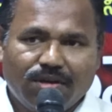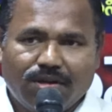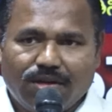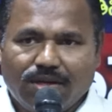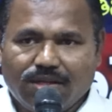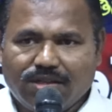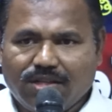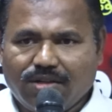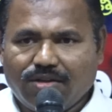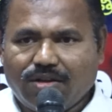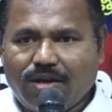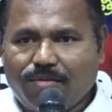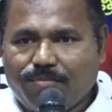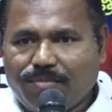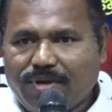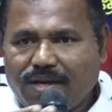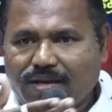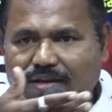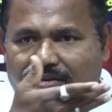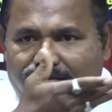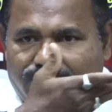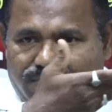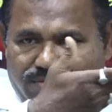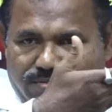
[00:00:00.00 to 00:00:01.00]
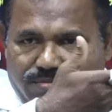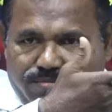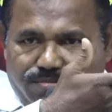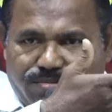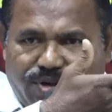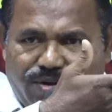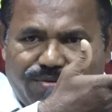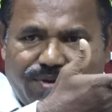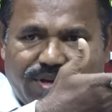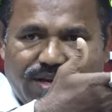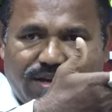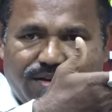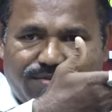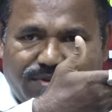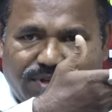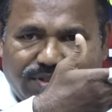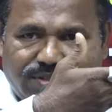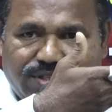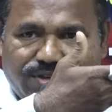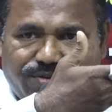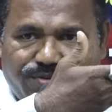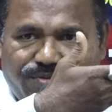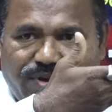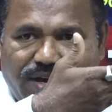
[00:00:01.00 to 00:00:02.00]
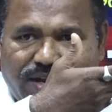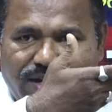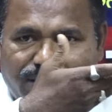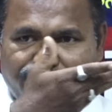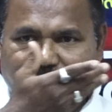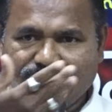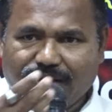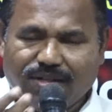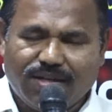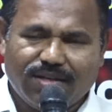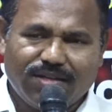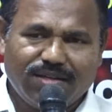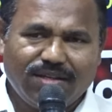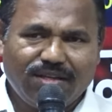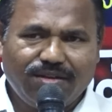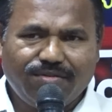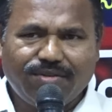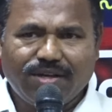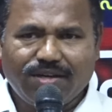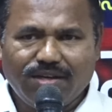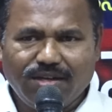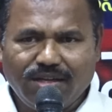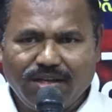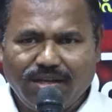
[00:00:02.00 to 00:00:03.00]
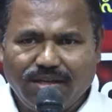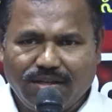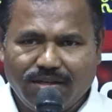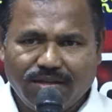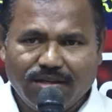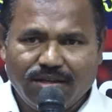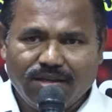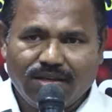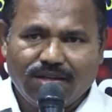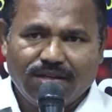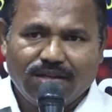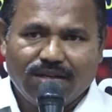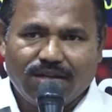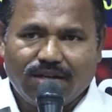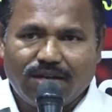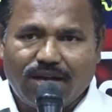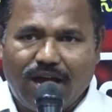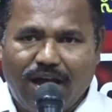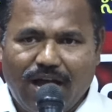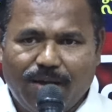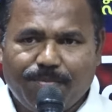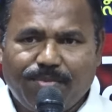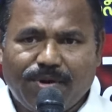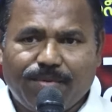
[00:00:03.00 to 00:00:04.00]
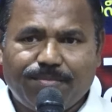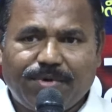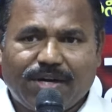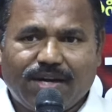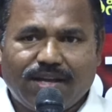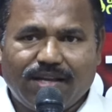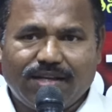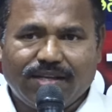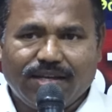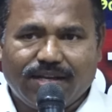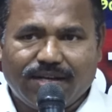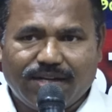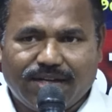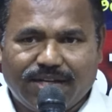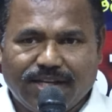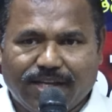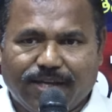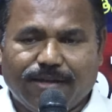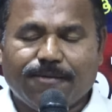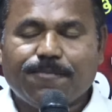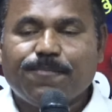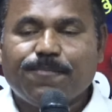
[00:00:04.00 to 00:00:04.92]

ఇద్దరు అమ్మాయిలు భవ్య వైష్ణవి వాళ్ళ మీద ఇవన్నీ ఆపబడాలి అంటే